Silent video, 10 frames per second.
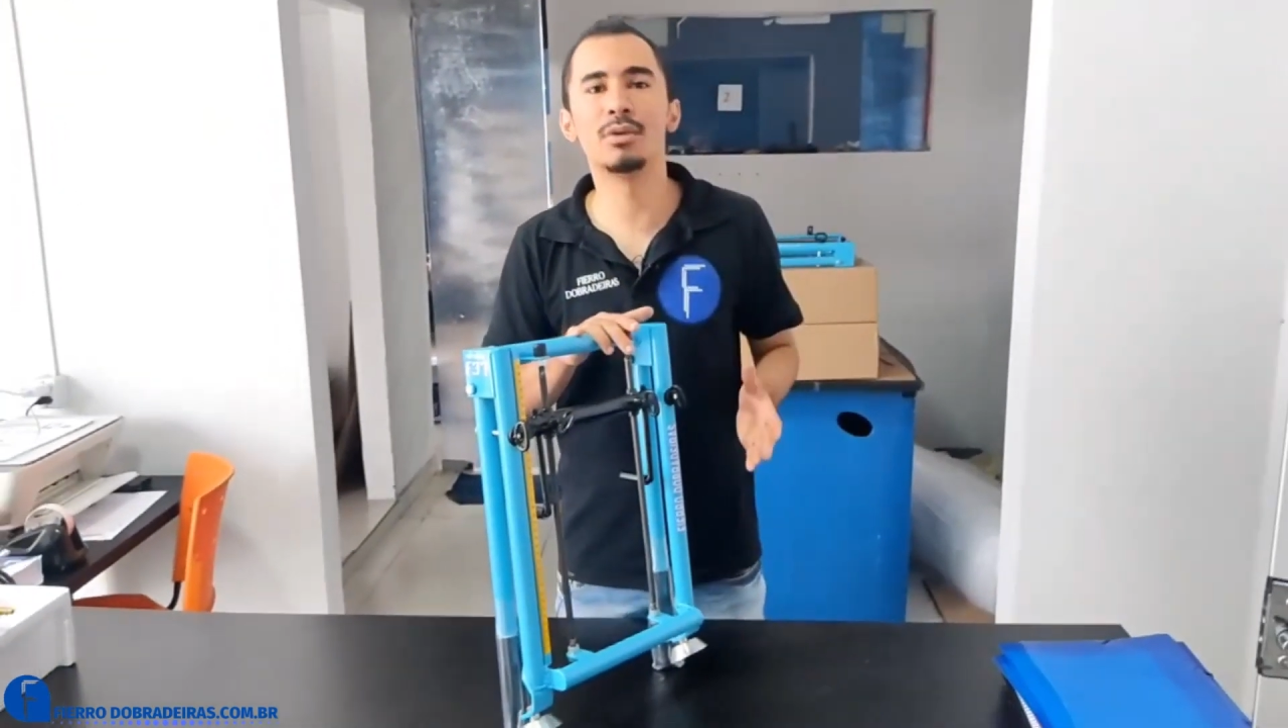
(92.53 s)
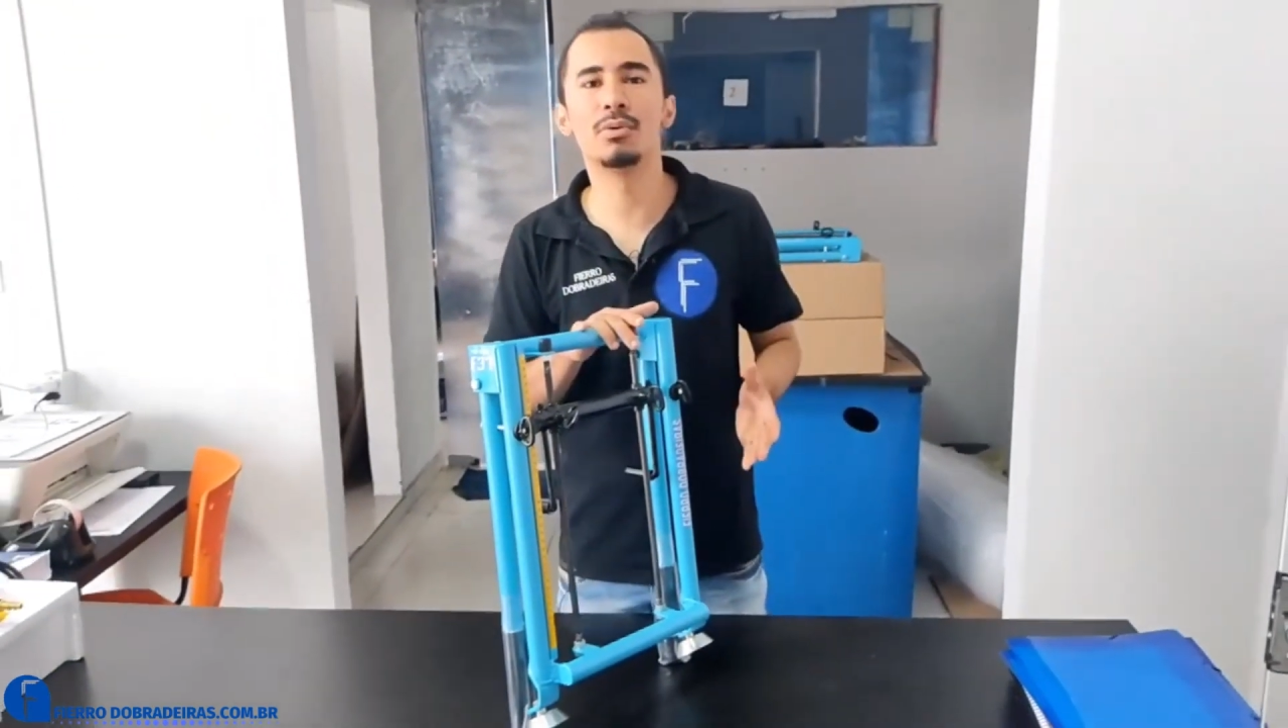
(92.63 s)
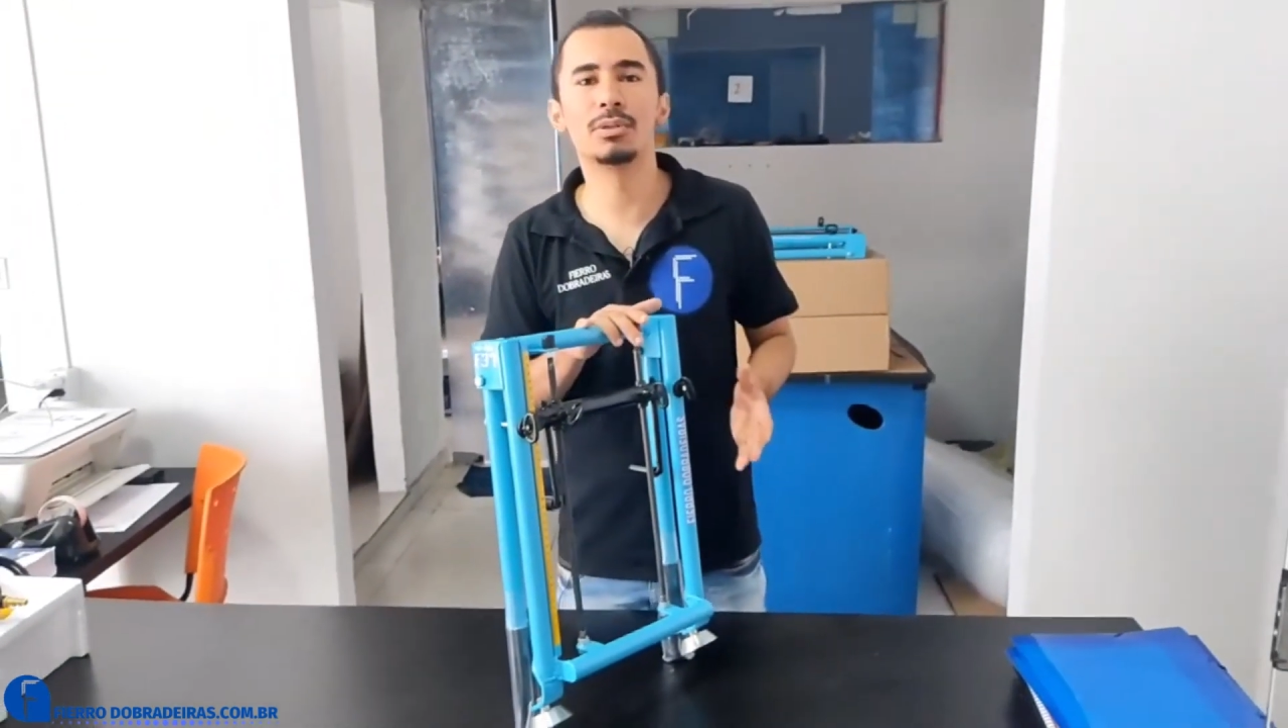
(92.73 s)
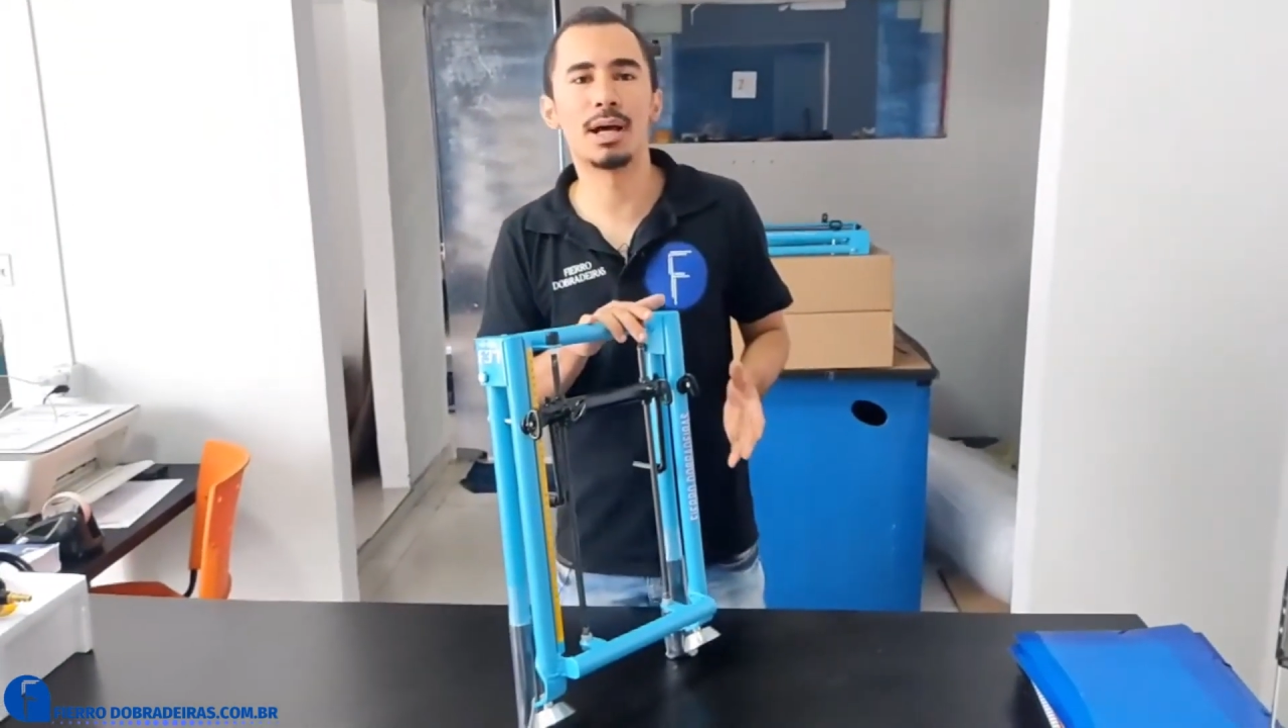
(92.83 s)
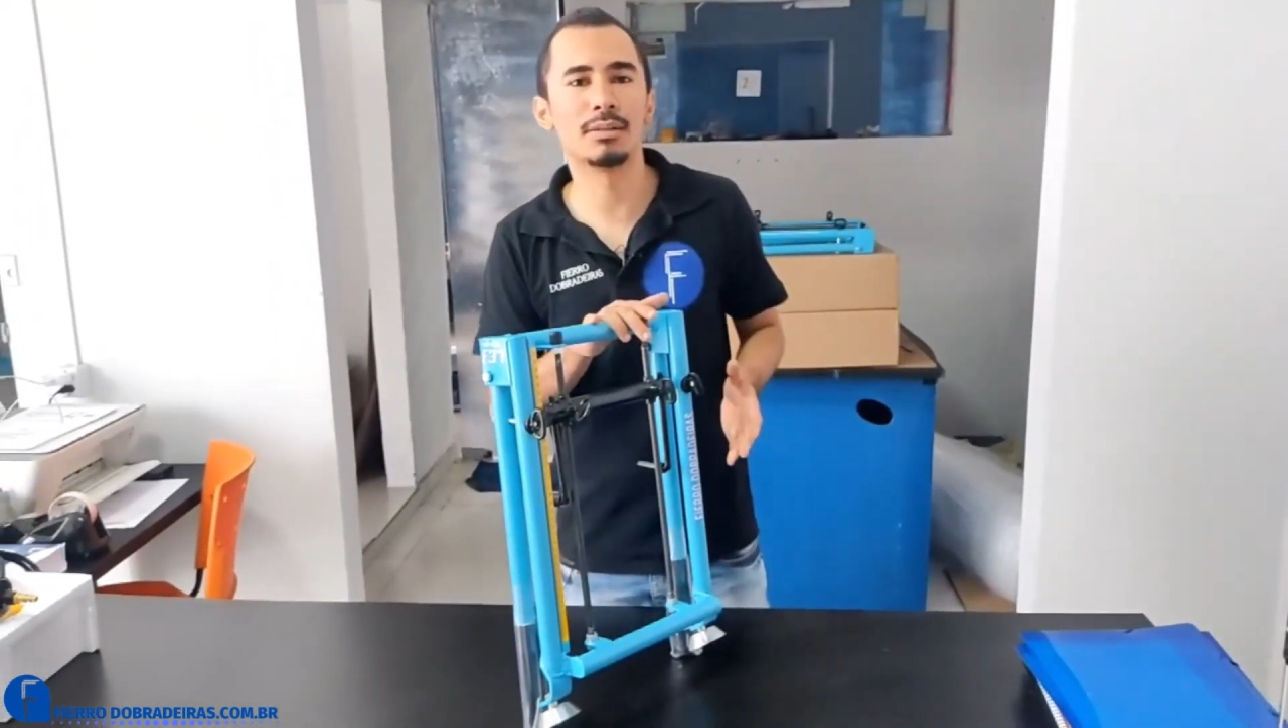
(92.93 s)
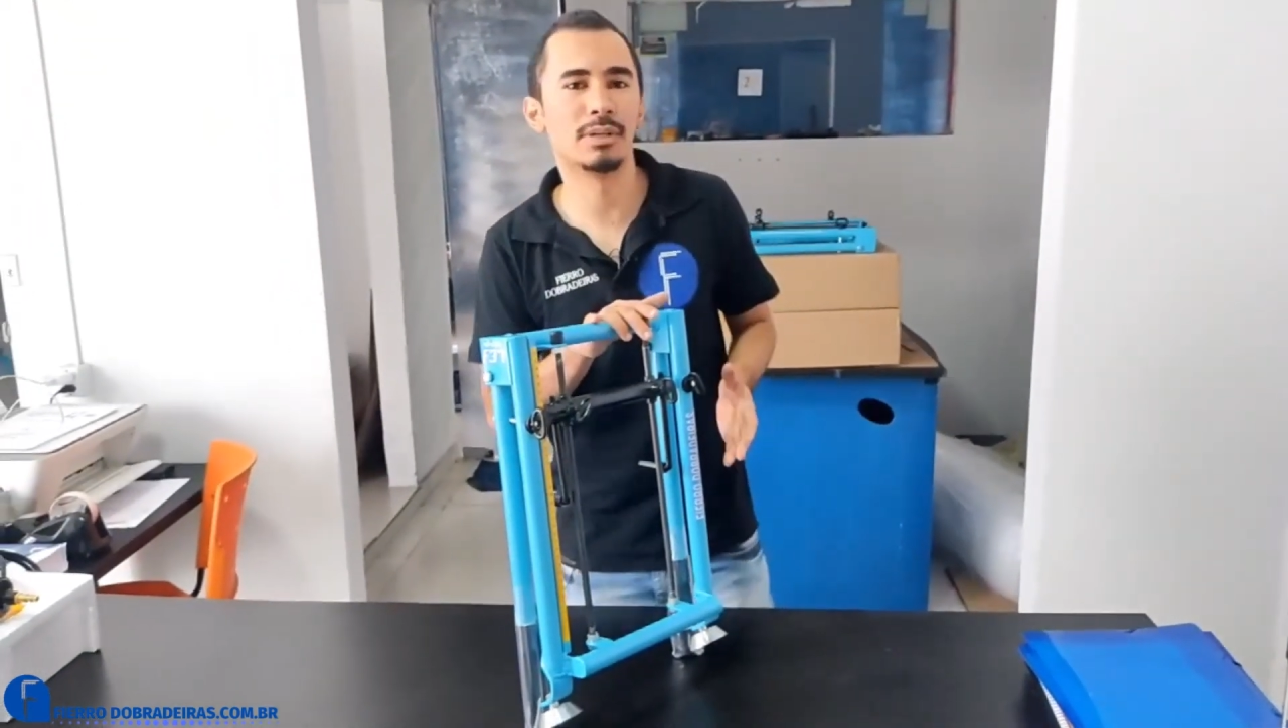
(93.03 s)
em contato